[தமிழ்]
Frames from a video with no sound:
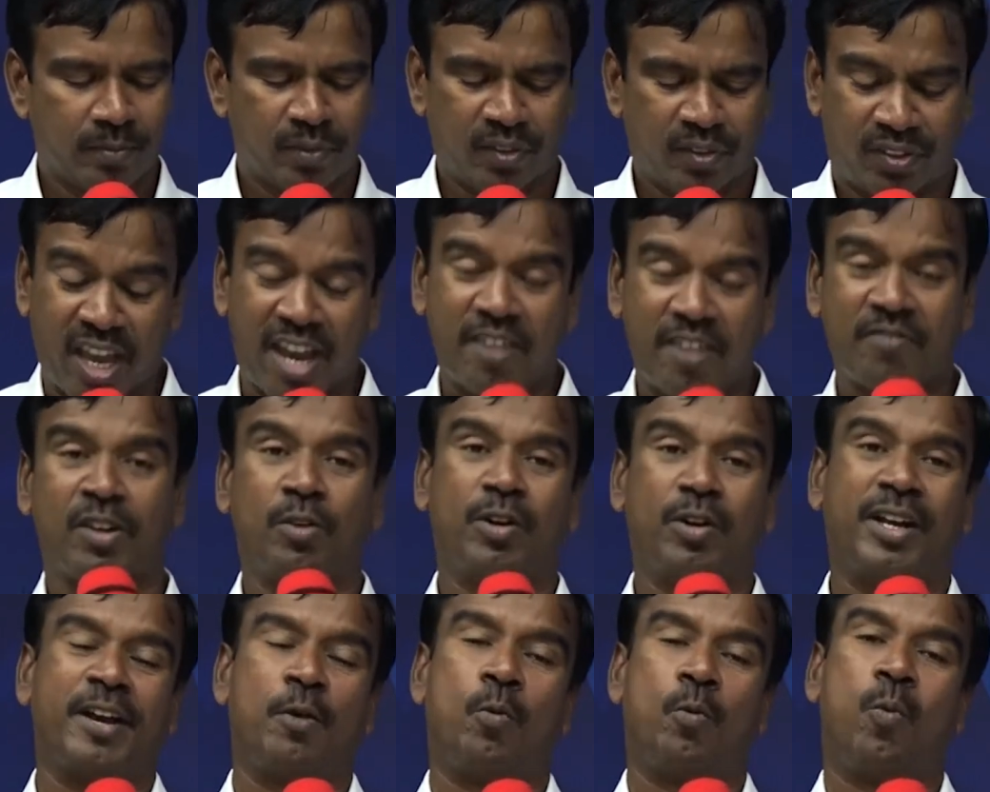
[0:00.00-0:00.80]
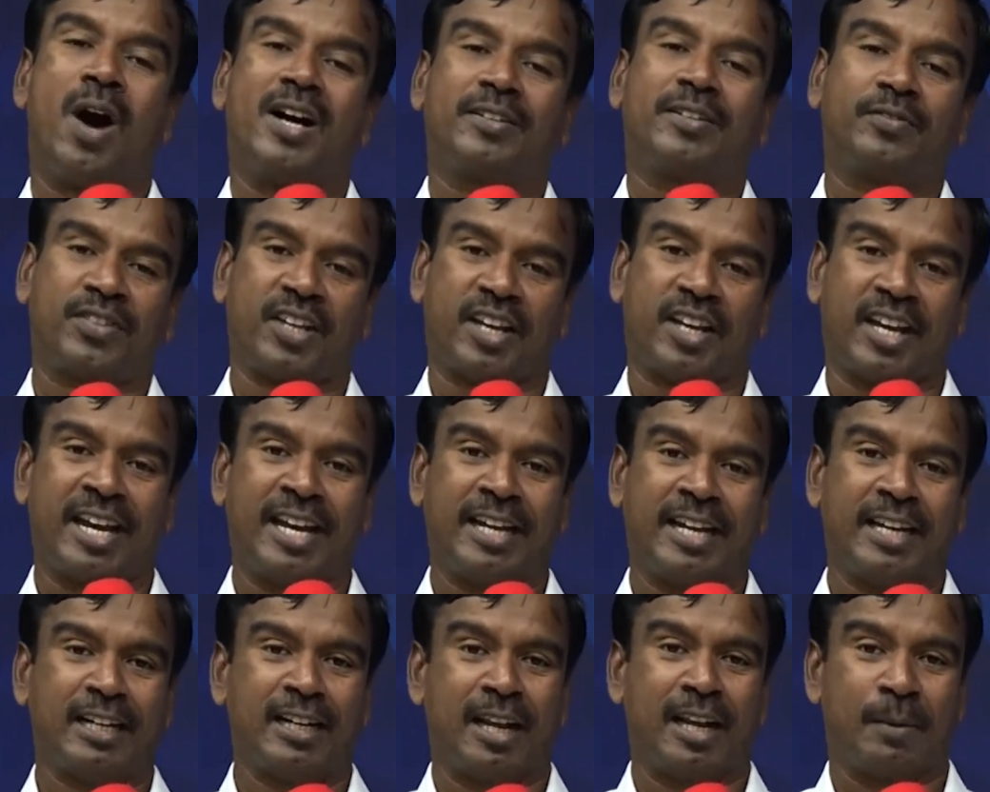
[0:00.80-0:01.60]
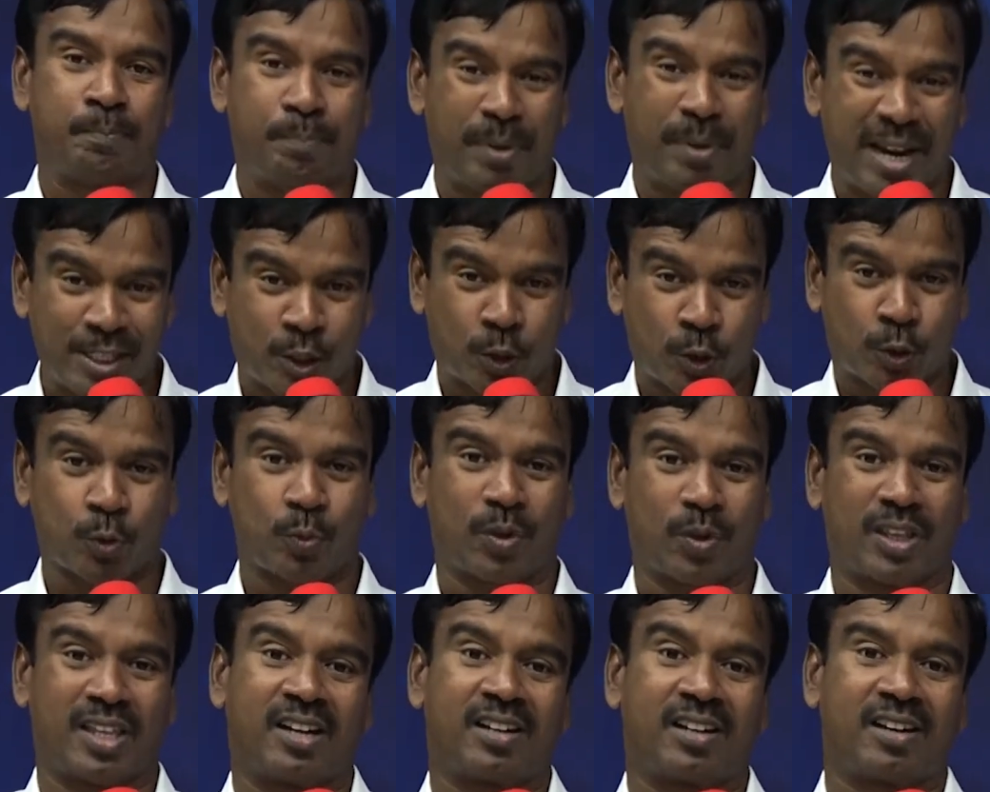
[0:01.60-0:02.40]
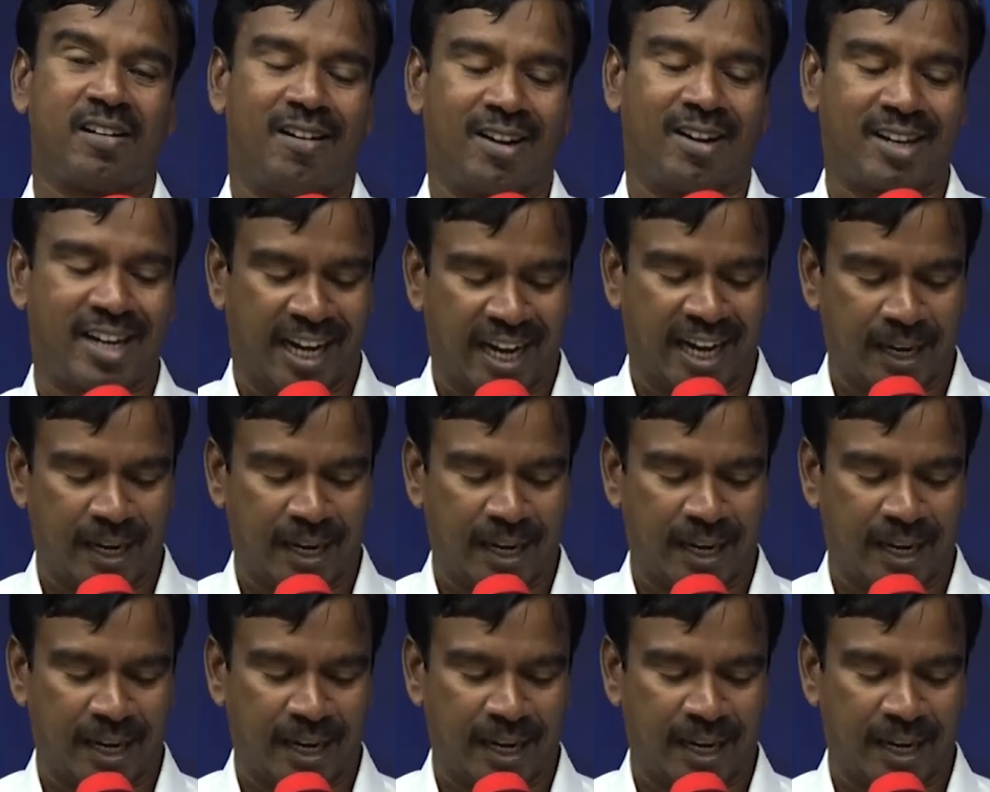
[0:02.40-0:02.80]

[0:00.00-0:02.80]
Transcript: தேவனுடைய வார்த்தையை நான் பேசுவதற்காக